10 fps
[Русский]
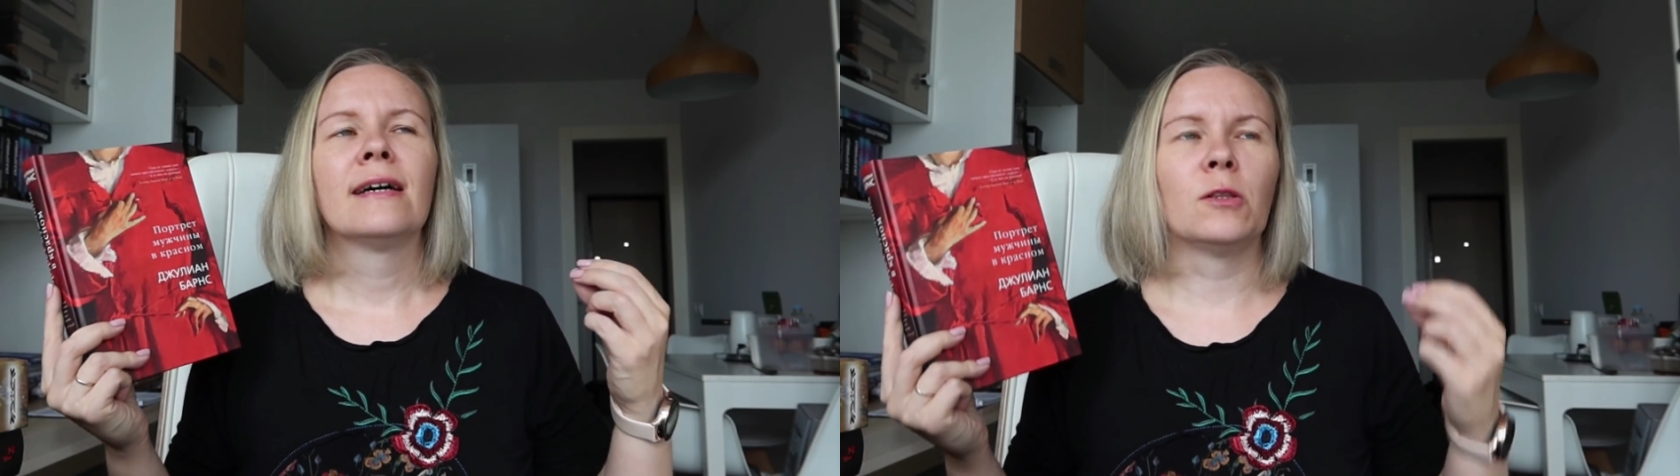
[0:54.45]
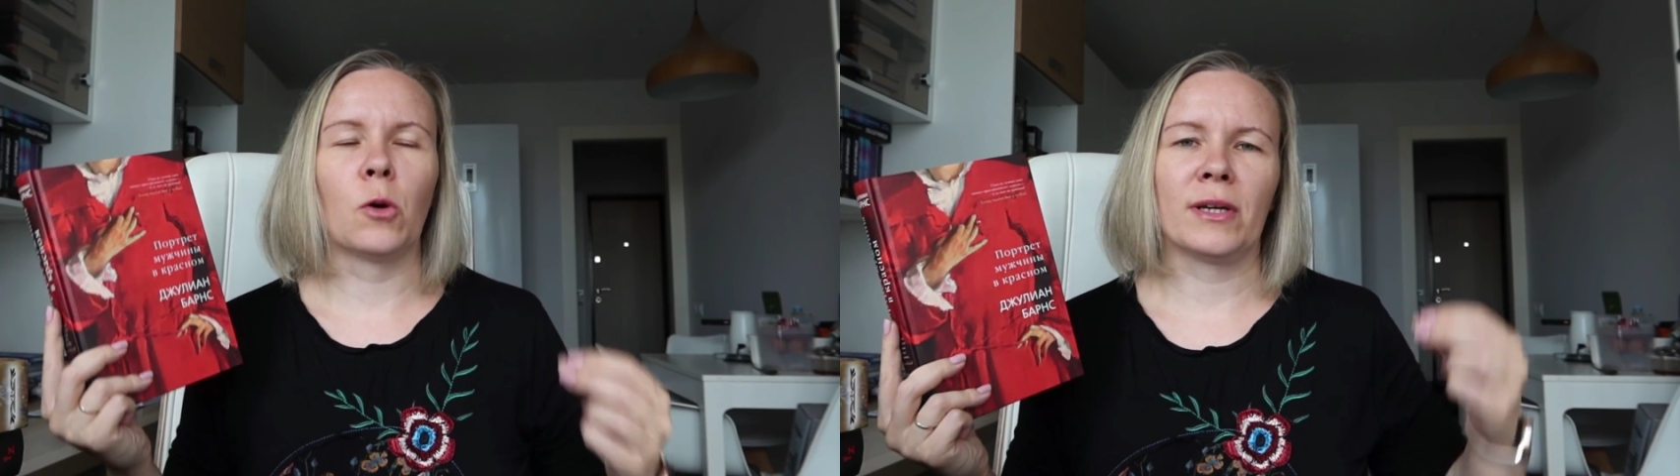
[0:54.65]

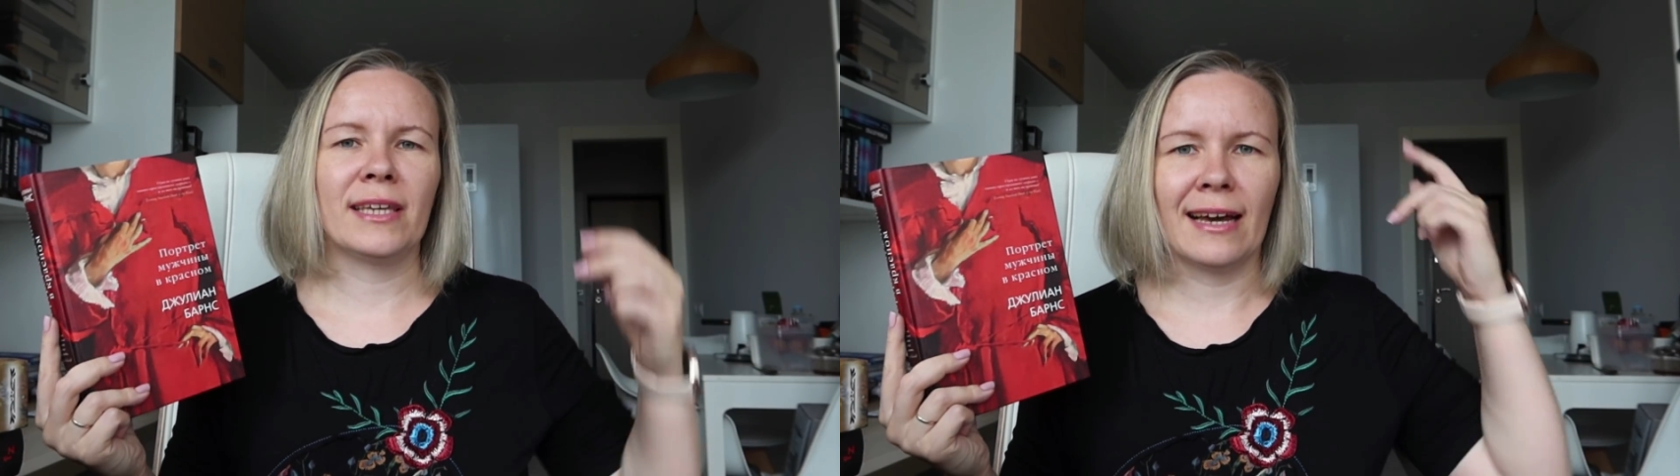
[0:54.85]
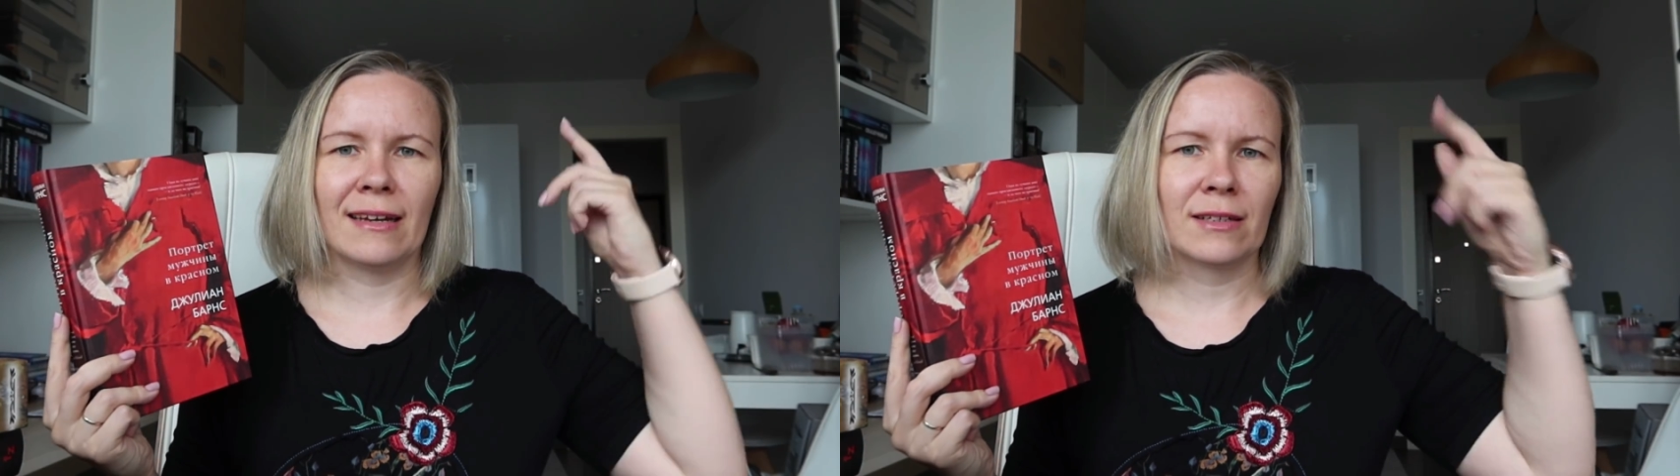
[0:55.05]
но
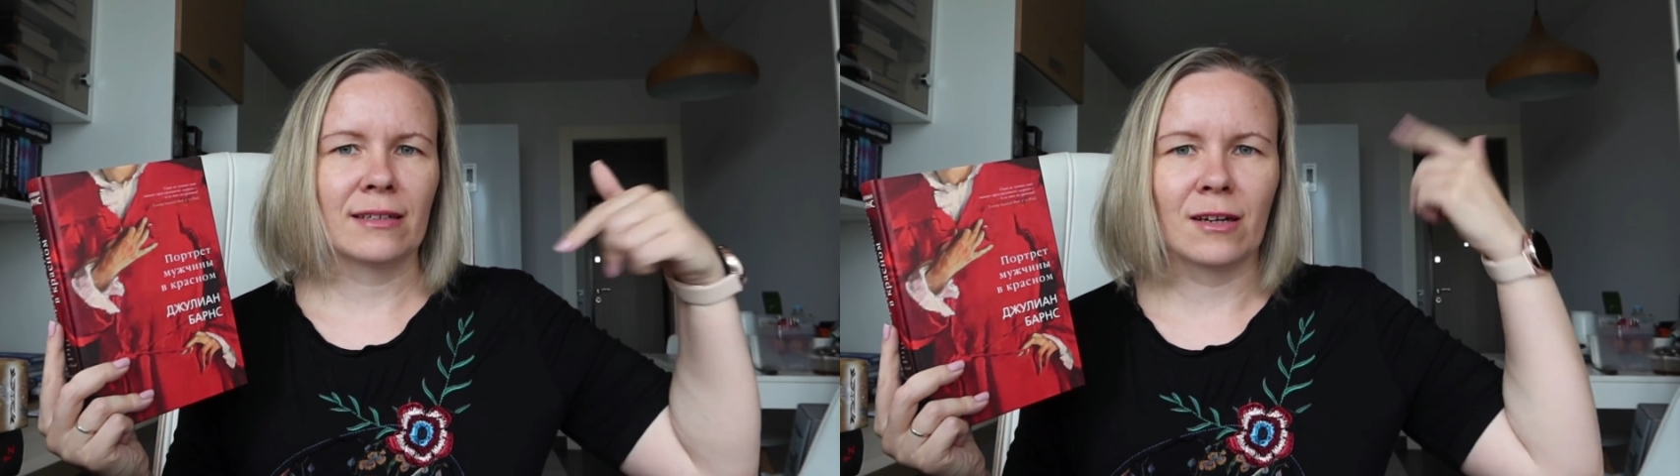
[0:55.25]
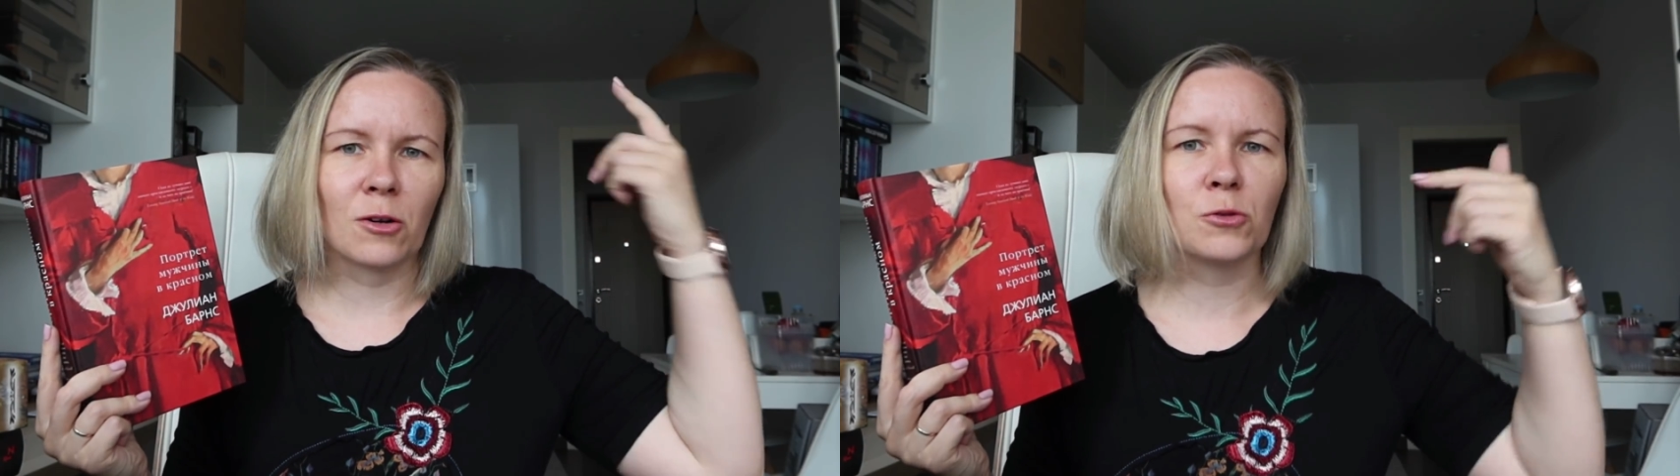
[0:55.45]
я
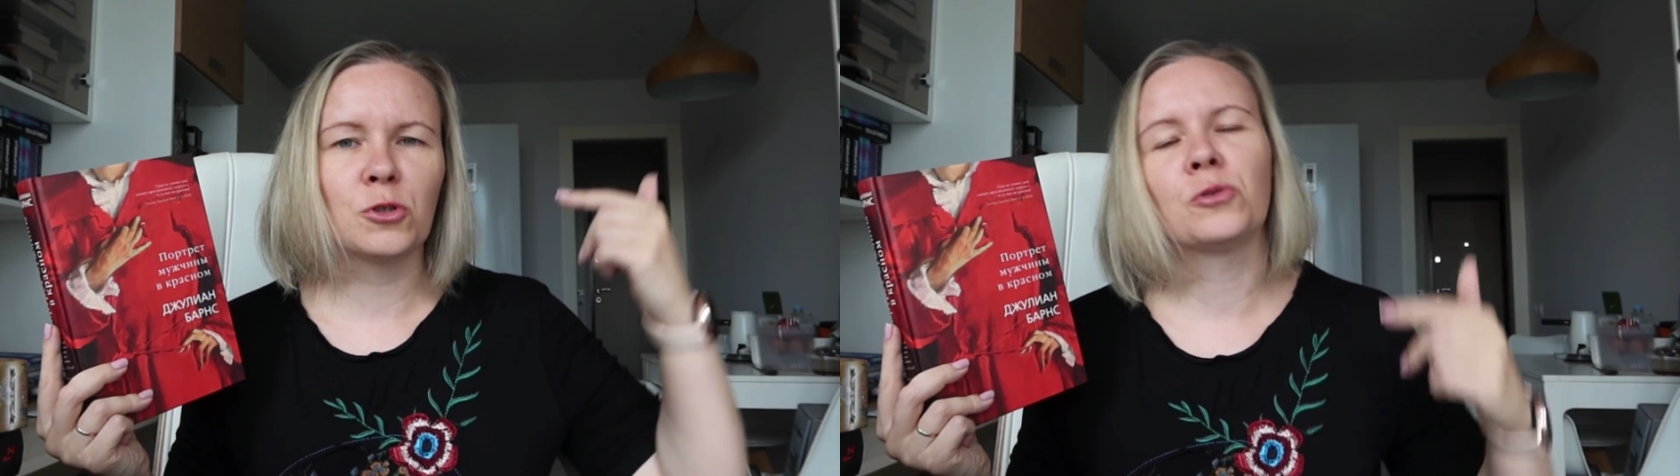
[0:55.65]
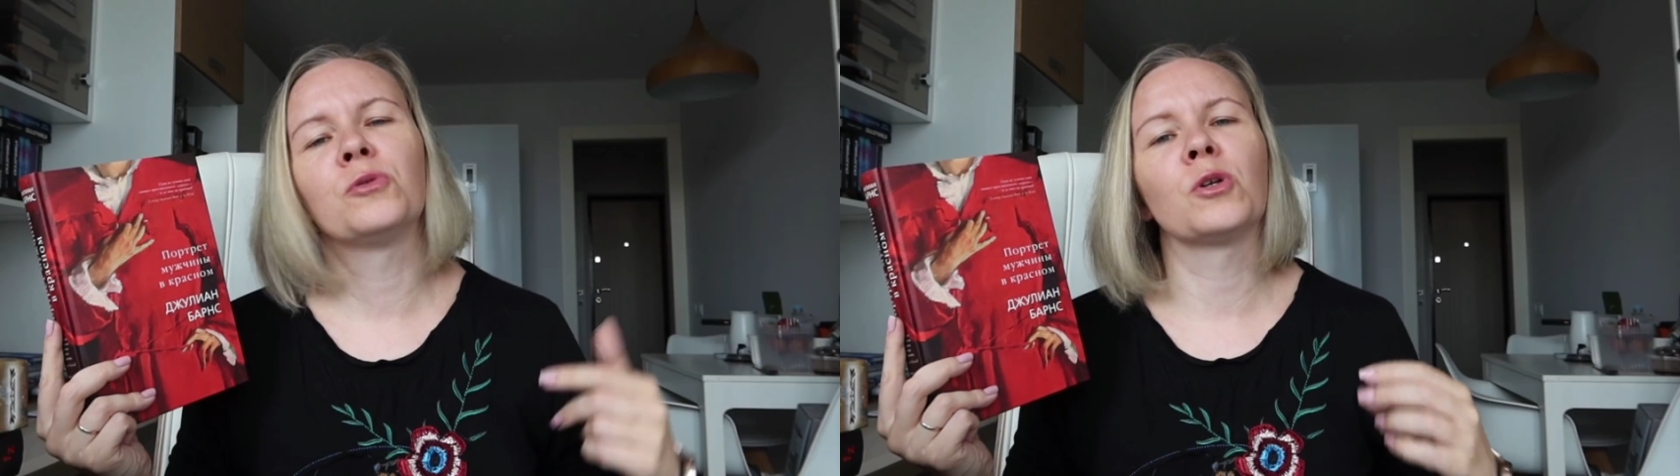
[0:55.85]
кручу